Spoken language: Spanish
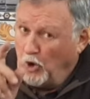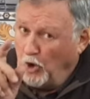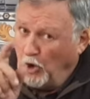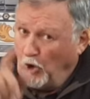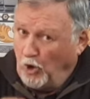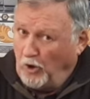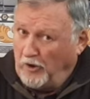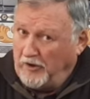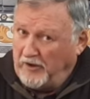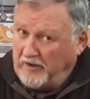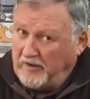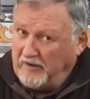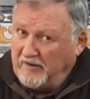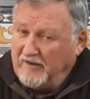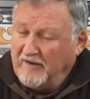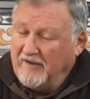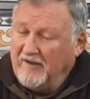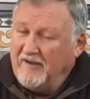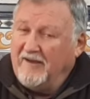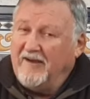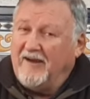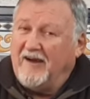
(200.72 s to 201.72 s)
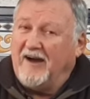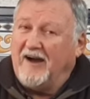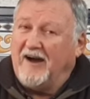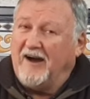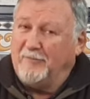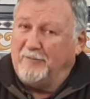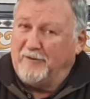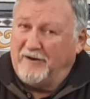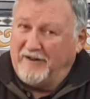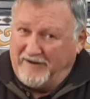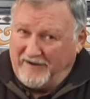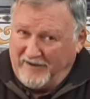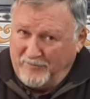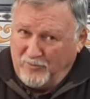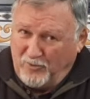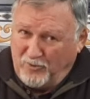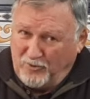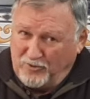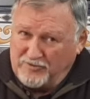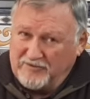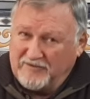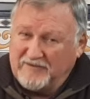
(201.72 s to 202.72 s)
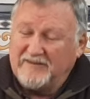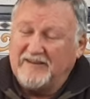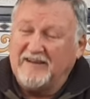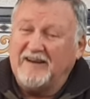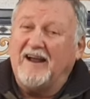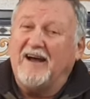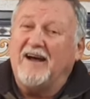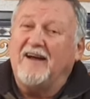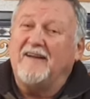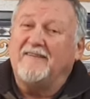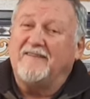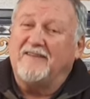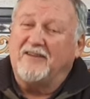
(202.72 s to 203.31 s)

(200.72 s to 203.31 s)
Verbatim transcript: Hoy hablaremos de la